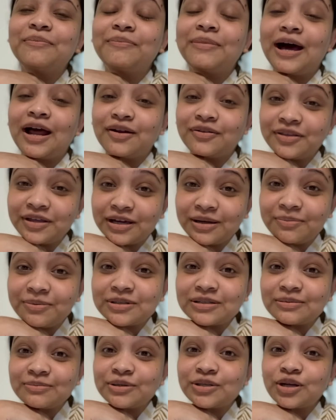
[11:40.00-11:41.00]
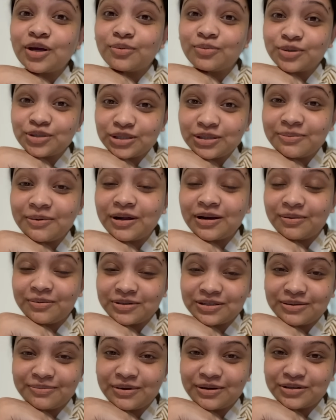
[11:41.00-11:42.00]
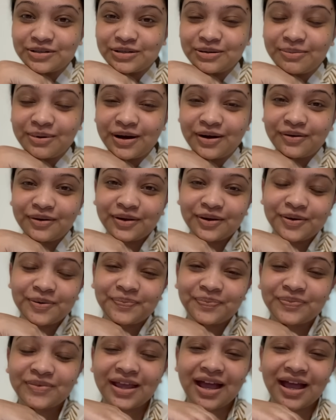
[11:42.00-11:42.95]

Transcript: ভালো থাকার পাশাপাশি অবশ্যই ভালোবাসা মানুষকে ভালো রেখো